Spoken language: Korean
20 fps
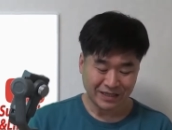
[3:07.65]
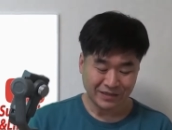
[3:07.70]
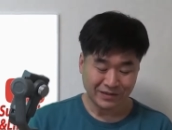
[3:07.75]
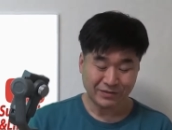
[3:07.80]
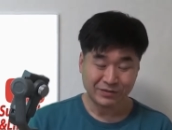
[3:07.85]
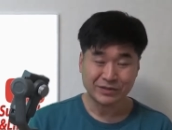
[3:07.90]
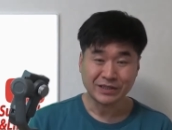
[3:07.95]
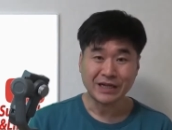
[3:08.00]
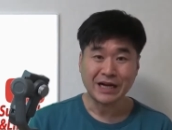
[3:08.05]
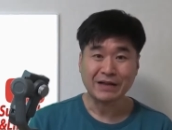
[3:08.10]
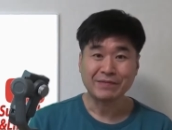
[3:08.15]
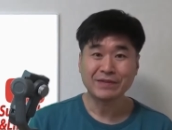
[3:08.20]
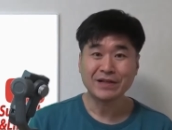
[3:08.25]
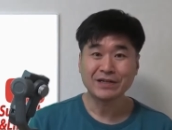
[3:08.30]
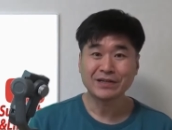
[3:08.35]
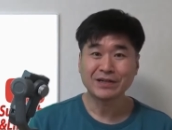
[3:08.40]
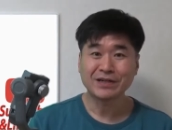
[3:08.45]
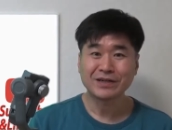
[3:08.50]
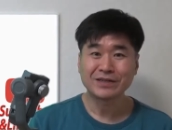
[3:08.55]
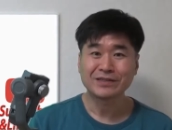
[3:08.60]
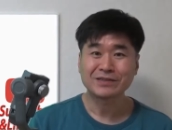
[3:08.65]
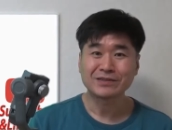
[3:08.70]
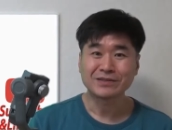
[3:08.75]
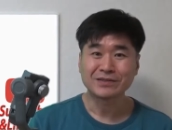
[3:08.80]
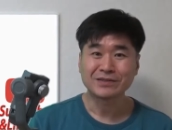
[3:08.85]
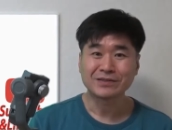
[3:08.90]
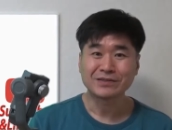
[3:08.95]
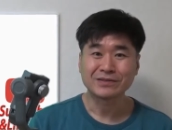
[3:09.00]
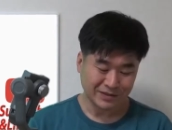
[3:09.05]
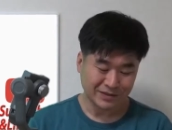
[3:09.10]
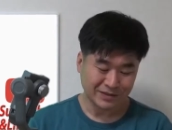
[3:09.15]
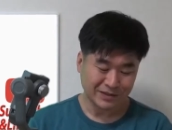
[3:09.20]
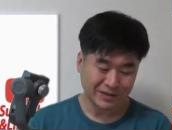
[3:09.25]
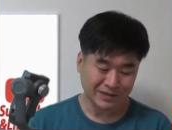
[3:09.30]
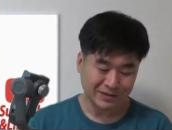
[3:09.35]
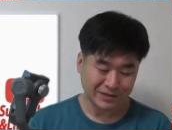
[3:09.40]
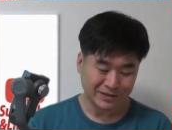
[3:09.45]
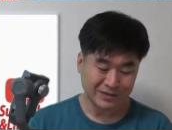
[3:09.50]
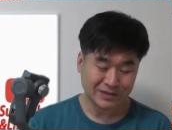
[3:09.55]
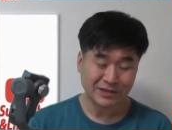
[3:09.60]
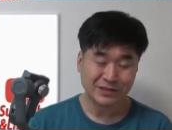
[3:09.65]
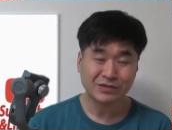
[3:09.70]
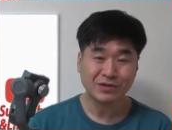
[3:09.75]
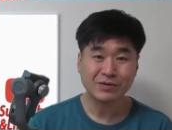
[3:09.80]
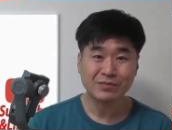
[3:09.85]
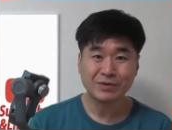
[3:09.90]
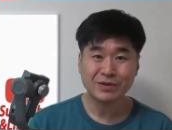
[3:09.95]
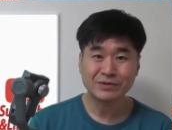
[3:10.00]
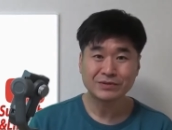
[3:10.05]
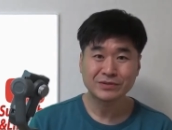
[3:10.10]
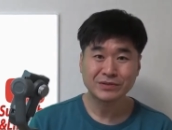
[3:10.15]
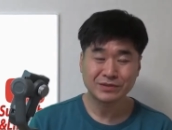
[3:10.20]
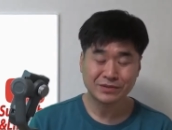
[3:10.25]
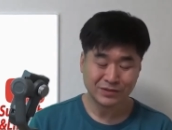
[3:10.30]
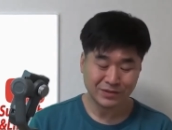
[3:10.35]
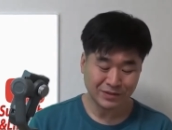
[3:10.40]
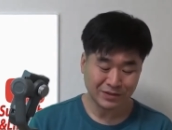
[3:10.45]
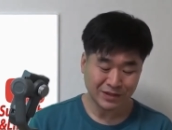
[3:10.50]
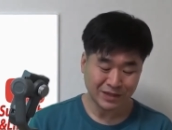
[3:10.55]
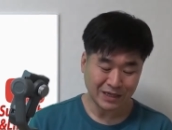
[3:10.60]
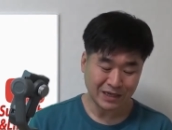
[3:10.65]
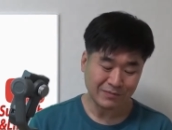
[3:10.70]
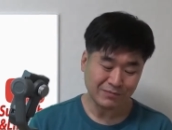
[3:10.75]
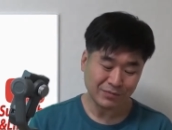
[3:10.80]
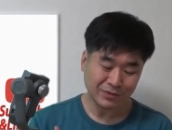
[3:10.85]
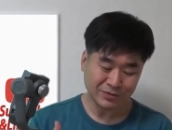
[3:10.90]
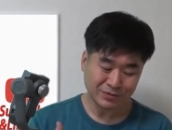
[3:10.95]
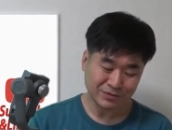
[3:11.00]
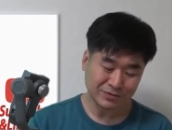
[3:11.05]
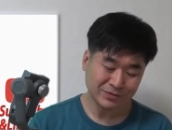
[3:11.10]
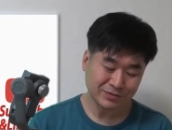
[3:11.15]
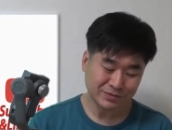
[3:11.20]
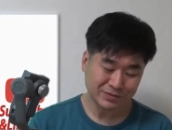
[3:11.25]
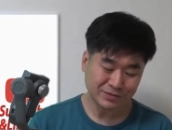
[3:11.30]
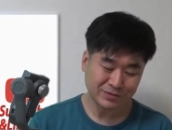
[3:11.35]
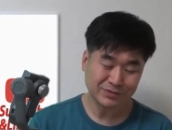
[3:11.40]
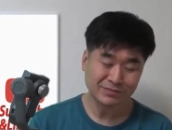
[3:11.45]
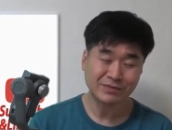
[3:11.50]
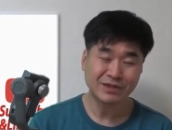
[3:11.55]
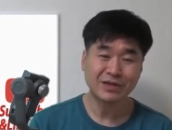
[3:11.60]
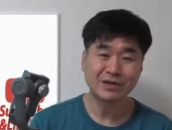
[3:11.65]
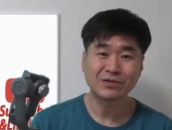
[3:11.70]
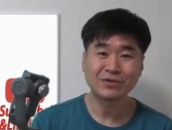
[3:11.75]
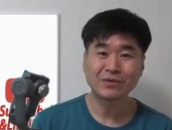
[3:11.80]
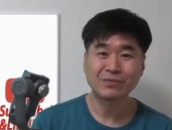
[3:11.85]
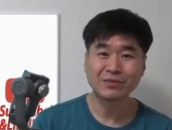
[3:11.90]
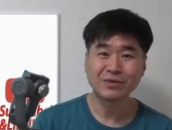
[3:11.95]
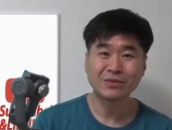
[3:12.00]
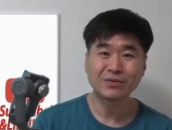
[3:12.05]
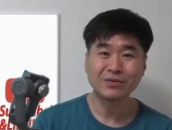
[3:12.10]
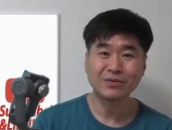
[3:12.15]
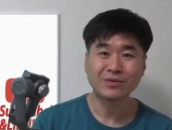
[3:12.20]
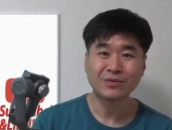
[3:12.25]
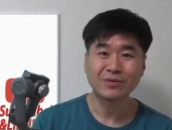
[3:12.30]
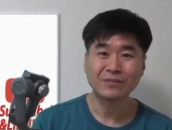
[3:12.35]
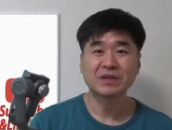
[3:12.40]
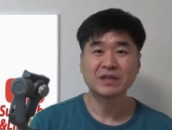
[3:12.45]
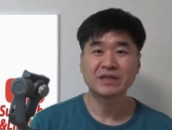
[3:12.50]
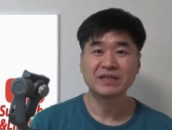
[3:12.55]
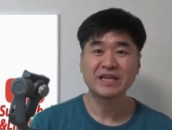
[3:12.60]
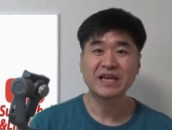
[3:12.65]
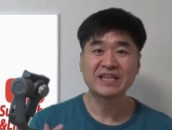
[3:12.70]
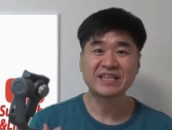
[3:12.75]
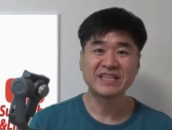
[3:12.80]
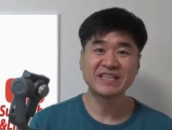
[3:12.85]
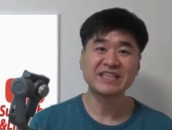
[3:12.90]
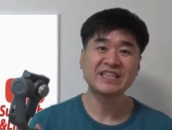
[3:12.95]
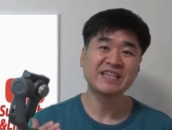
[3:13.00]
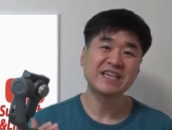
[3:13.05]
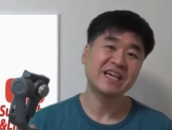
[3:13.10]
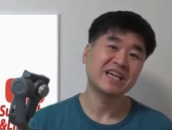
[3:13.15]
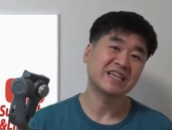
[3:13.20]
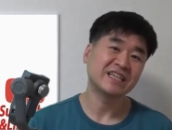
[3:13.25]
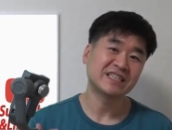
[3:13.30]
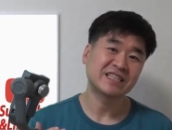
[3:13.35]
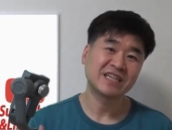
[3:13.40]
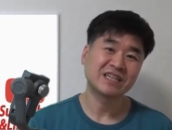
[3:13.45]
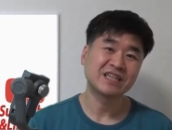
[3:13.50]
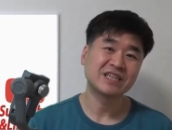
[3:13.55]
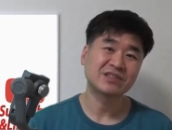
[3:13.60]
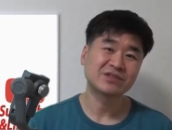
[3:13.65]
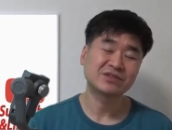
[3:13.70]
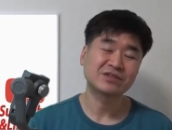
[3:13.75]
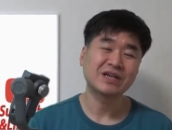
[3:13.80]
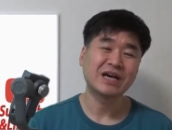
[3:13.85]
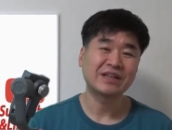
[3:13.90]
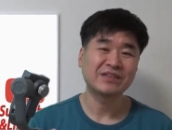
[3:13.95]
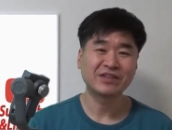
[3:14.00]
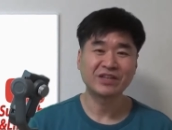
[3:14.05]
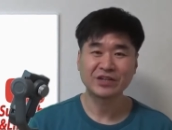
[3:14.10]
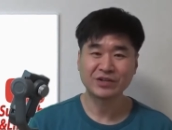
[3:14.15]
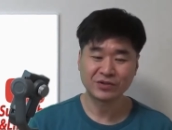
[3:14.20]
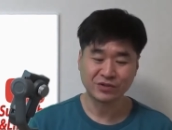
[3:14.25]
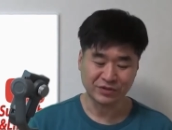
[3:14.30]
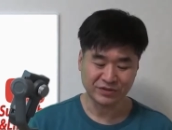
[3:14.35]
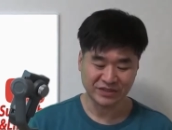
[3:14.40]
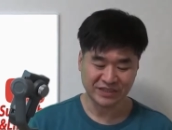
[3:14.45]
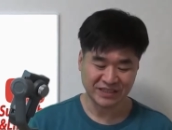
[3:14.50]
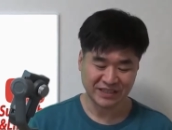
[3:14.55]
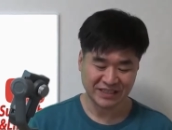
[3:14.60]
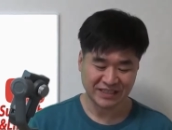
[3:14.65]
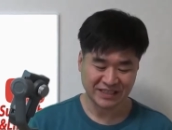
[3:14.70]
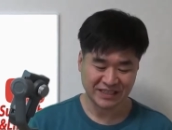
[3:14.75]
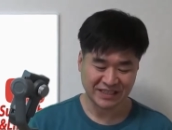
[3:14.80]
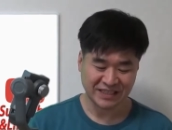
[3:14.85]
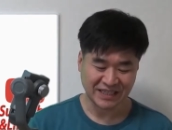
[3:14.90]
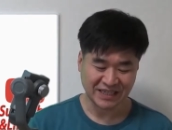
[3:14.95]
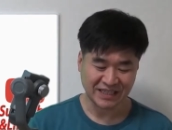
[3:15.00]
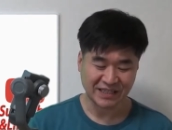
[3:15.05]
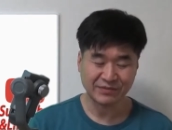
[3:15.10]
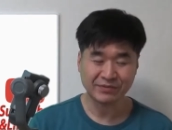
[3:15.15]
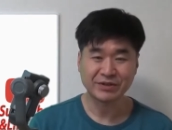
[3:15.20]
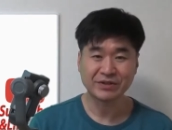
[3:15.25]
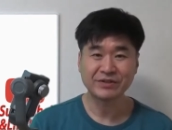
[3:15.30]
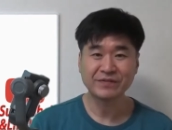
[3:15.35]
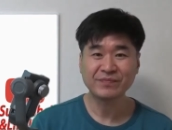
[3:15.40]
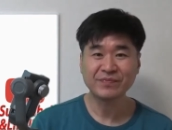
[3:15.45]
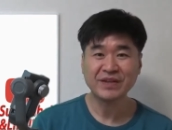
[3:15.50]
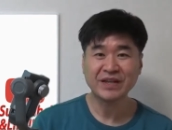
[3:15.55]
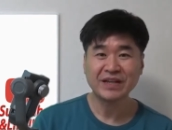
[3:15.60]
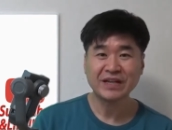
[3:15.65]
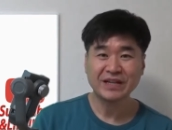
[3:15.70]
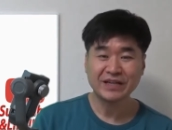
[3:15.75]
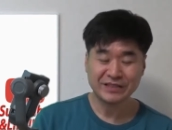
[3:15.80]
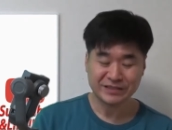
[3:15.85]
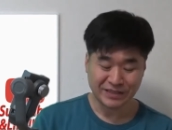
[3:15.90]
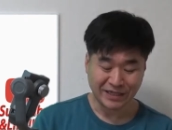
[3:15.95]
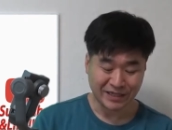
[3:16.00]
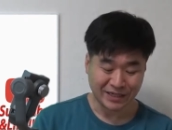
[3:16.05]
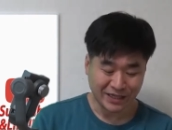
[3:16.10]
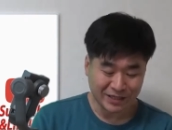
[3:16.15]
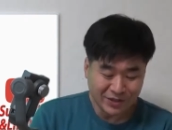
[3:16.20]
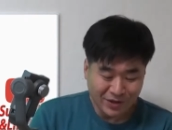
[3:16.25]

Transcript: 뭐 잘 안 될 때가 있어요 그럴 때는 이제 설명서를 한번 쭉 좀 읽어보고 이게 기기에 이상이 있어서 안 되는 건지 아니면은 자기가